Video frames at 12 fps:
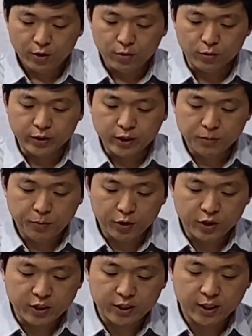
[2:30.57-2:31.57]
오늘 시편
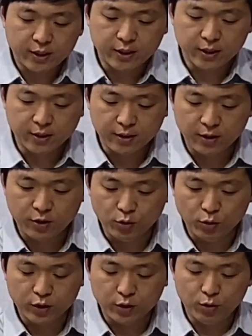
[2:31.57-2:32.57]
기자는 이
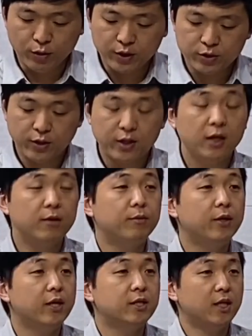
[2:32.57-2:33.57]
기도를 통해서
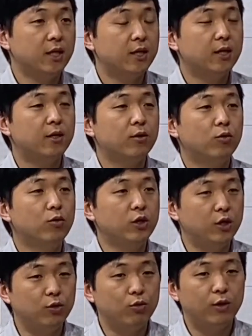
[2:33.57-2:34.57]
하나님께 찬양하고
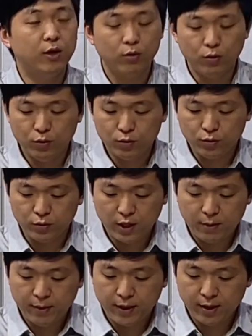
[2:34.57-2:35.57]
기도하고 또
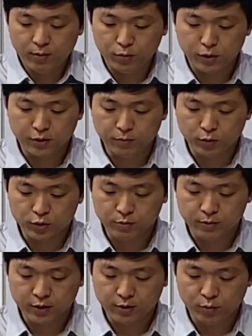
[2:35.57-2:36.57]
예배하고 있는
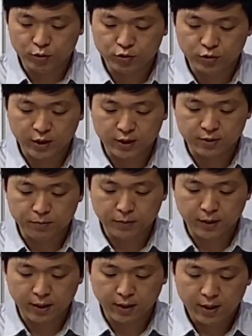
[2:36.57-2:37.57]
모습을 볼 수가
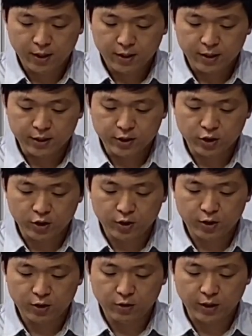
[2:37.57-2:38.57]
있습니다.
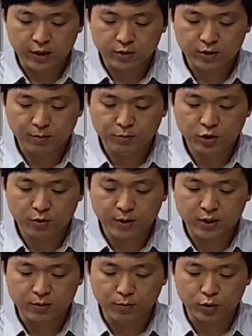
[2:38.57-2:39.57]
1절에서 3절
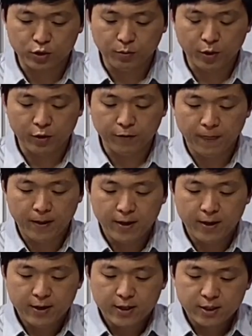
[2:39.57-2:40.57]
말씀 보시면
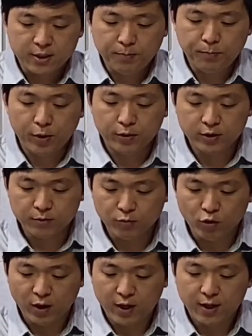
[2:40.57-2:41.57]

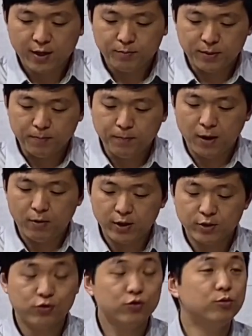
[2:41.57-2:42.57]
시편금과 비파와
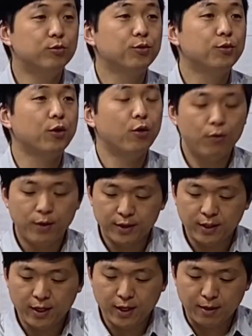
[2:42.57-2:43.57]
수금으로
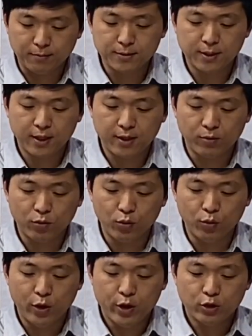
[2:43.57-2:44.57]
여호와께
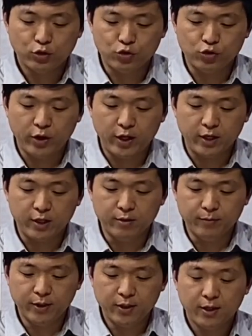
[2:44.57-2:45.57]
감사하고 주의
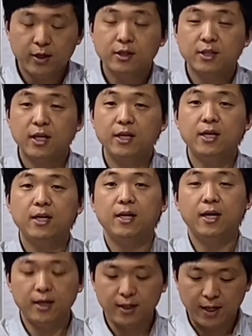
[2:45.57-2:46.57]
이름을
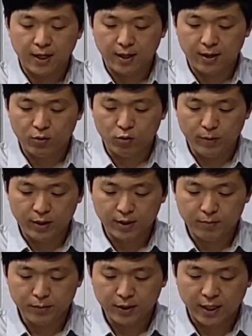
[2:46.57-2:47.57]
찬양하리라 고백을
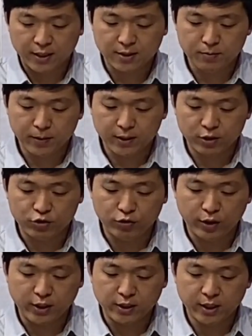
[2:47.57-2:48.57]
합니다. 아침마다
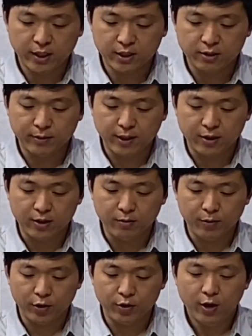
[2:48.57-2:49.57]
주의 인자하심을
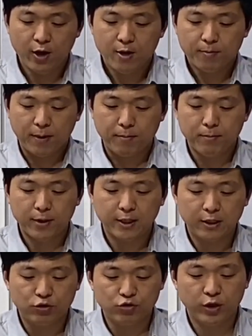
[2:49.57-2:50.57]
알리며
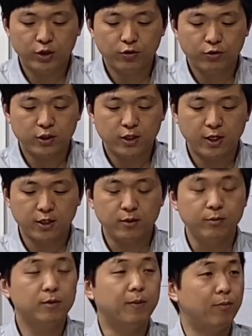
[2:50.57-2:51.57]
밤마다 주의
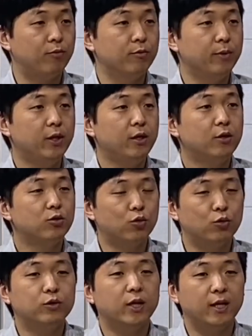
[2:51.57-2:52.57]
성실하심을 베품이
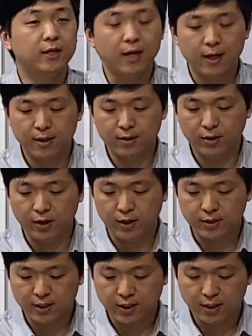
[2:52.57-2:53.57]
좋으나이다
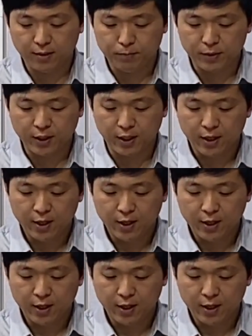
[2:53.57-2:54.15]
이렇게 찬양합니다.